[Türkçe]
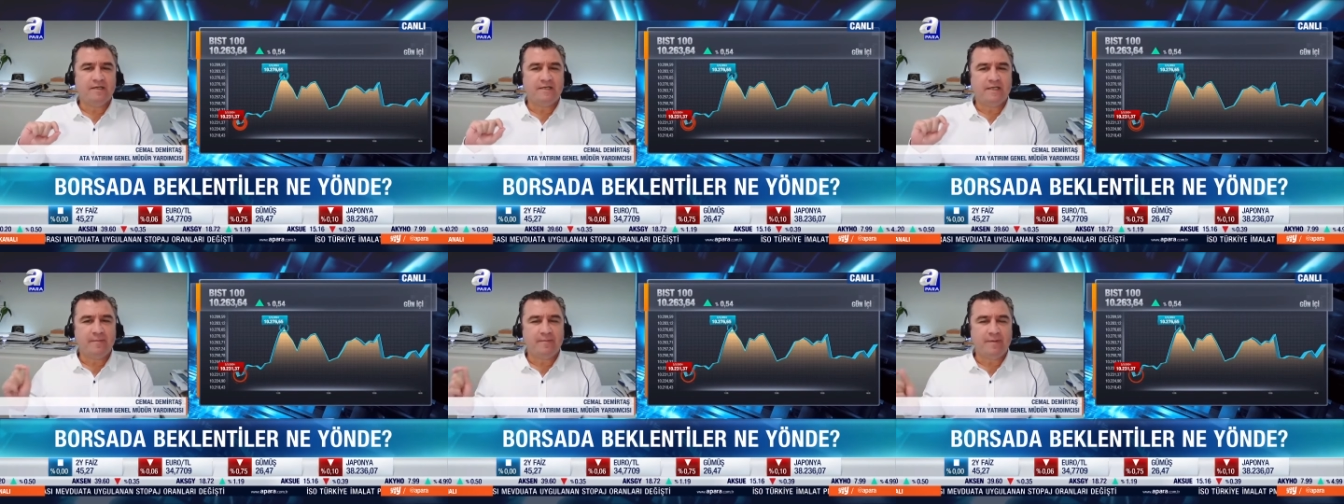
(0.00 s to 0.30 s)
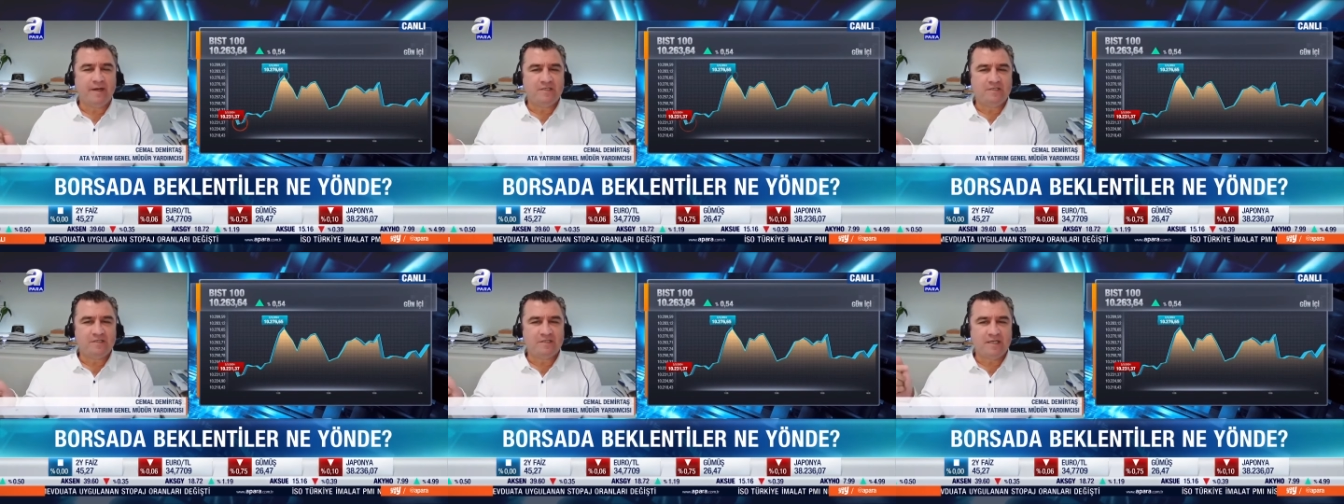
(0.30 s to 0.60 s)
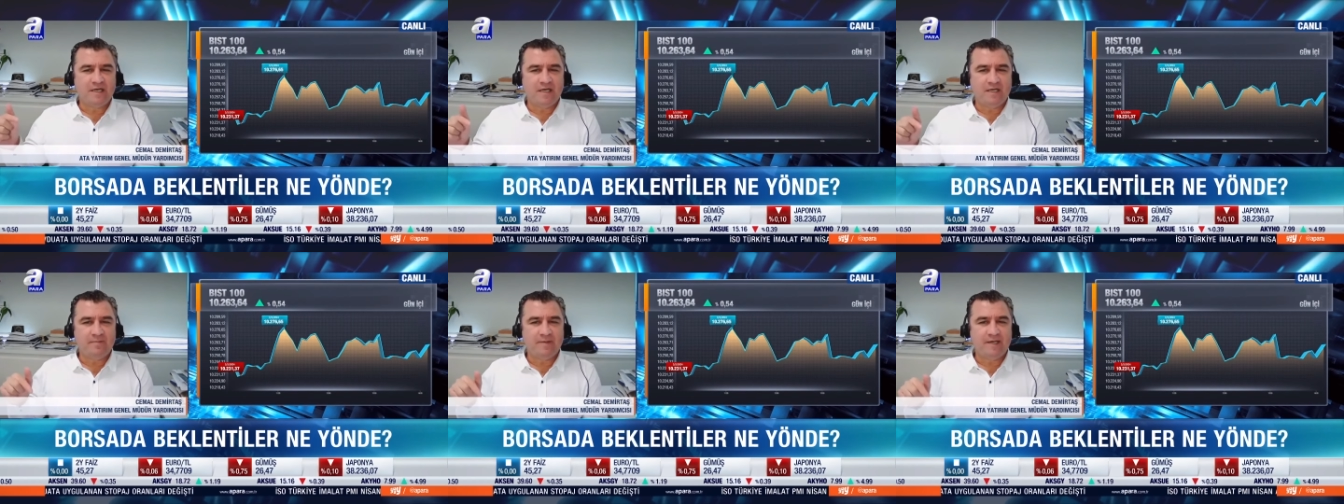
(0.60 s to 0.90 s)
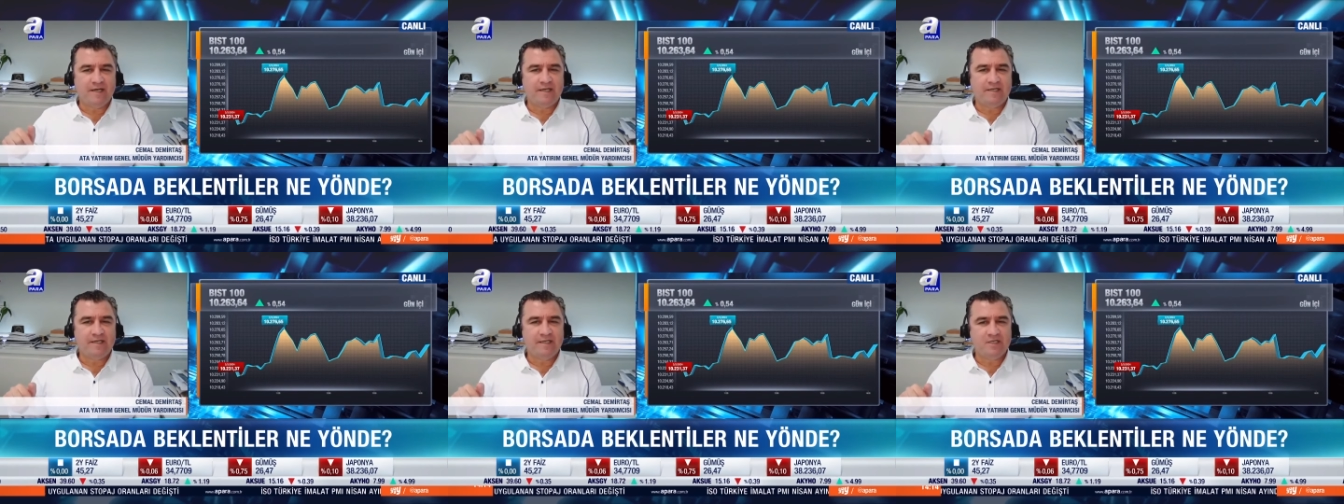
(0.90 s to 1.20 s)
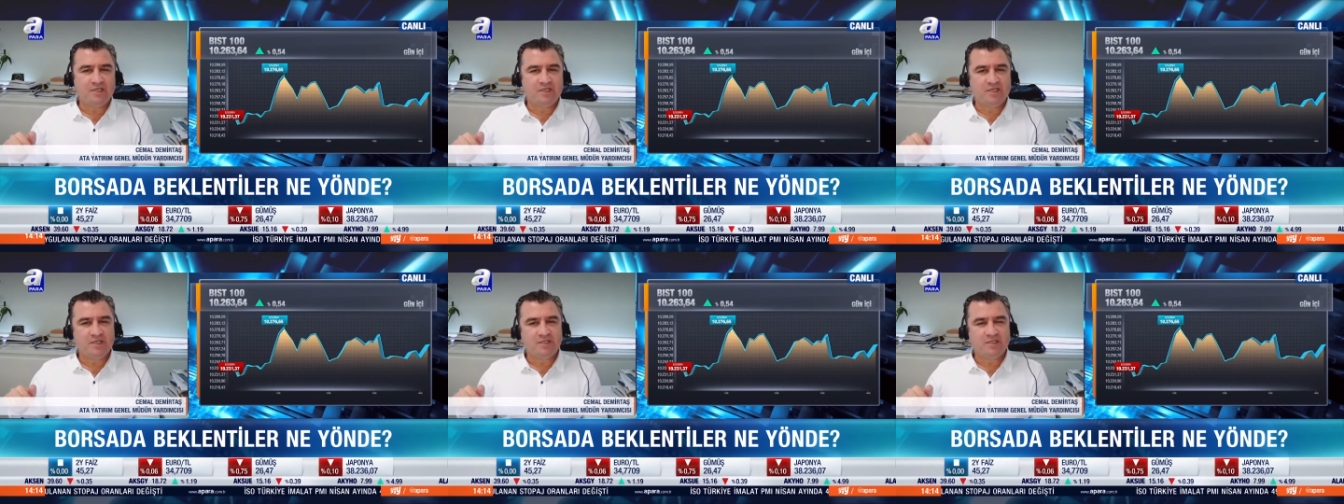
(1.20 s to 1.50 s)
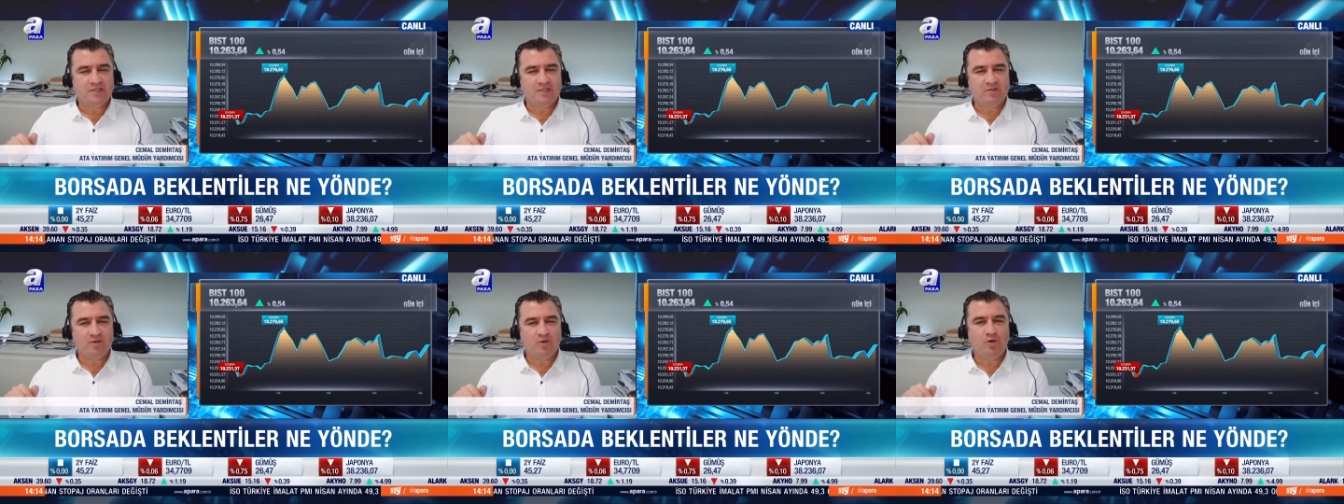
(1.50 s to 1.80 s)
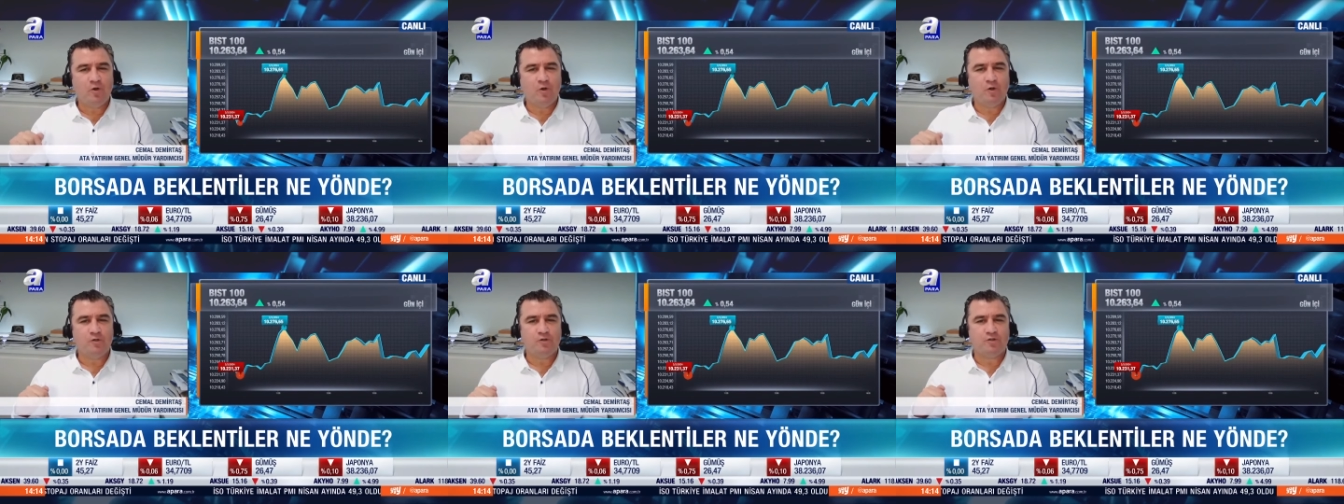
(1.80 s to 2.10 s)
yabancı sermaye girişi için
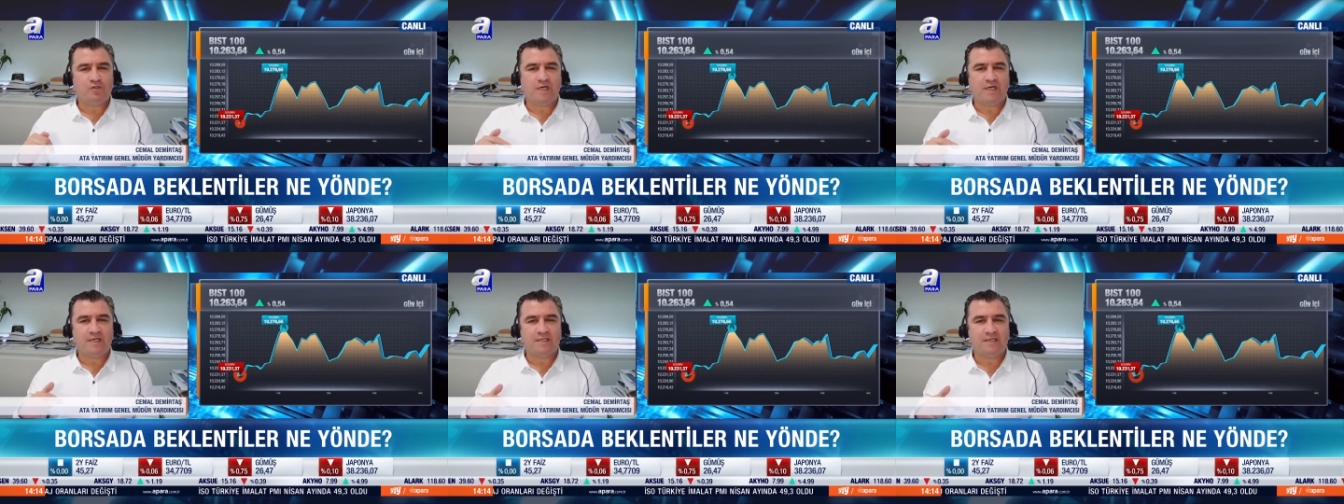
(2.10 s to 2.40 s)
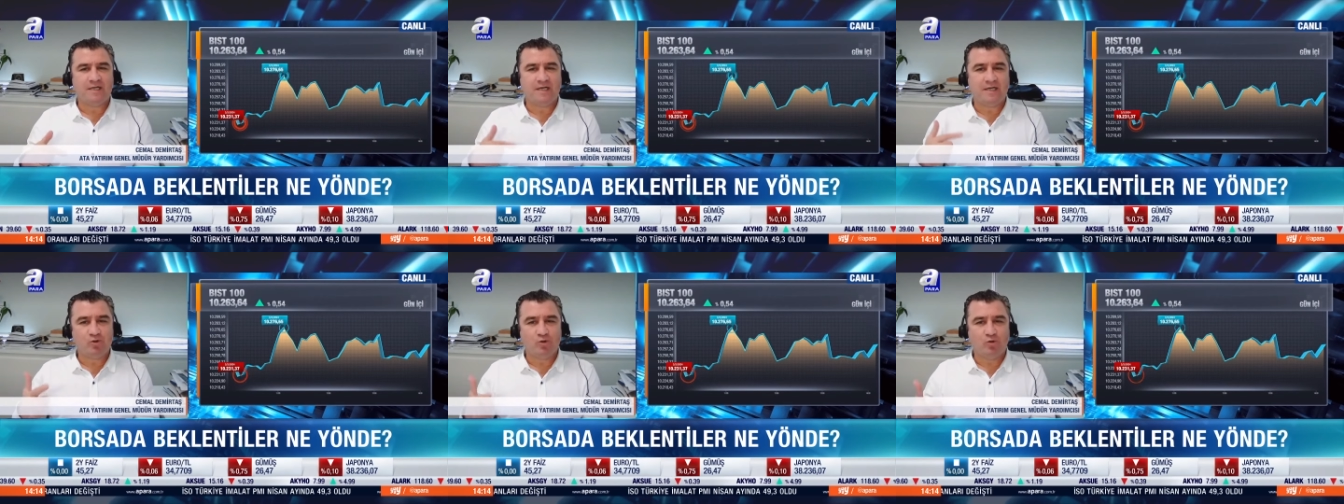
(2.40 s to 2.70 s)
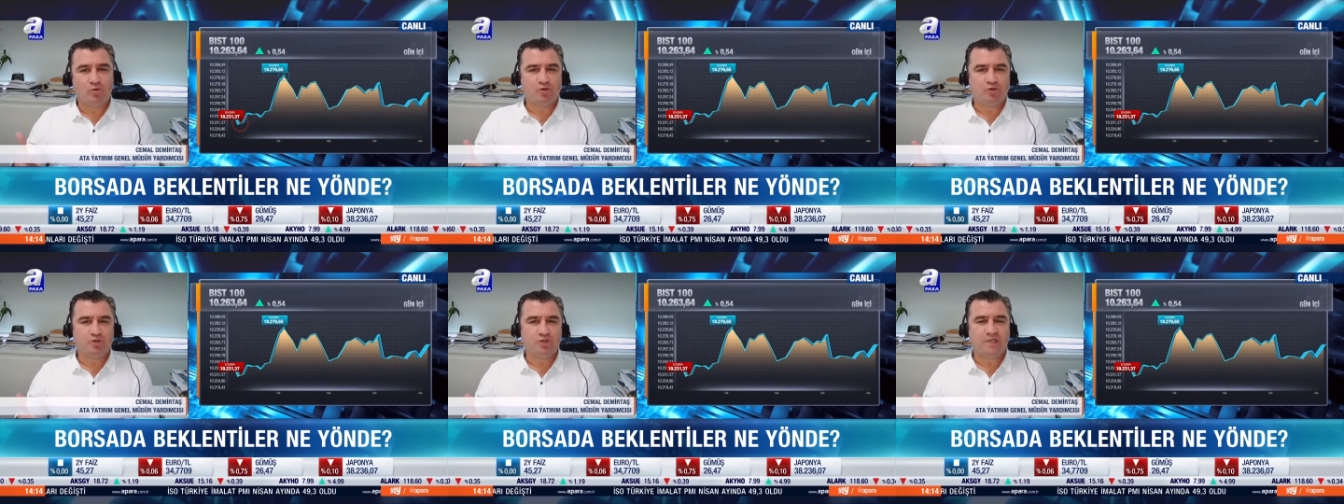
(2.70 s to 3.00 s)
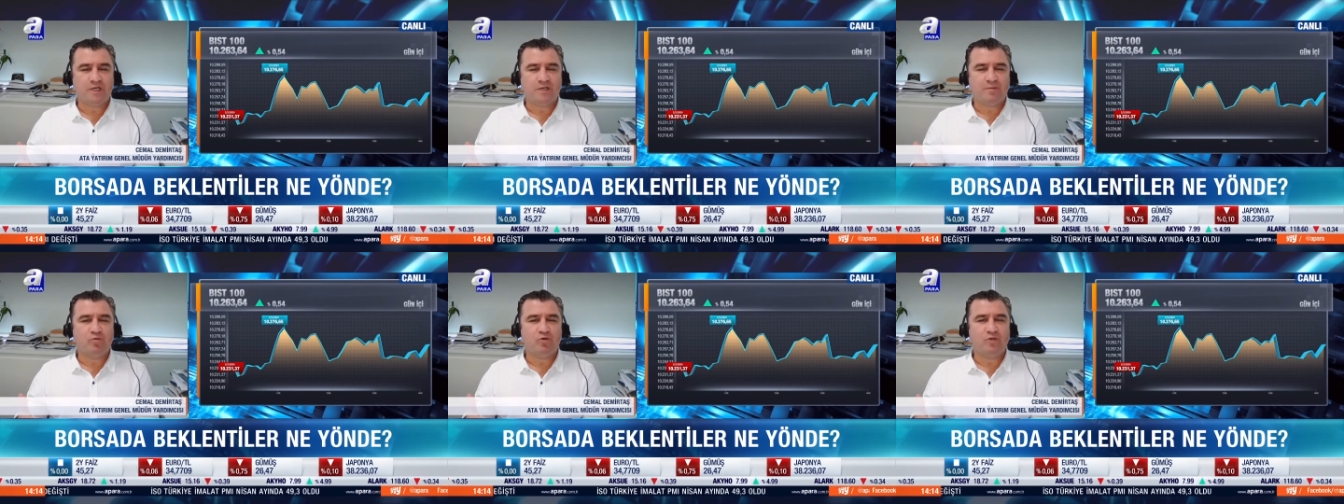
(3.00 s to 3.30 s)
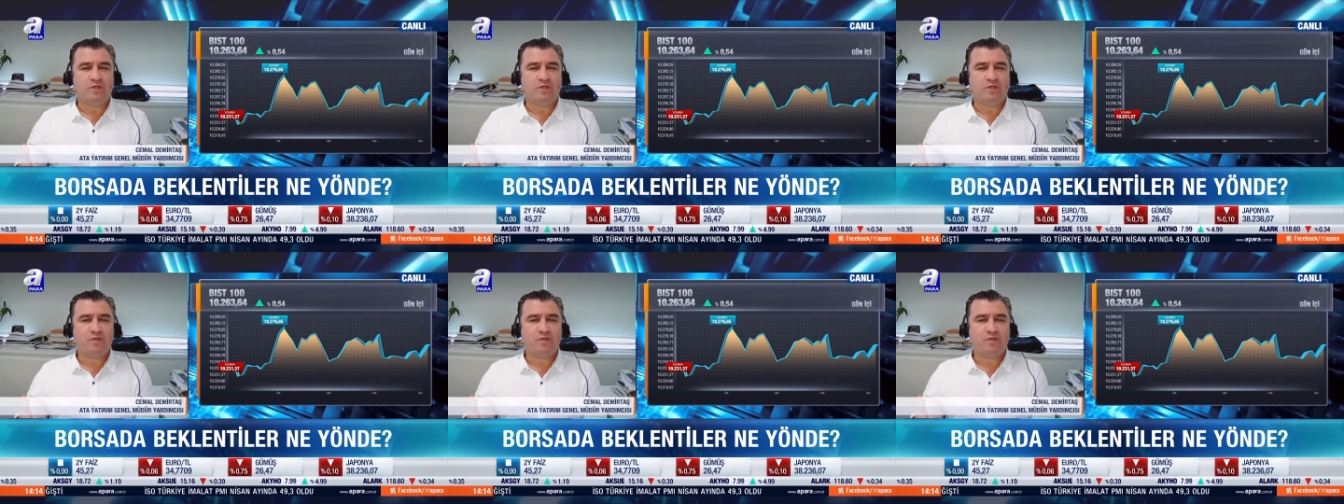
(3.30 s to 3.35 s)
ön şartlar da oluşacak.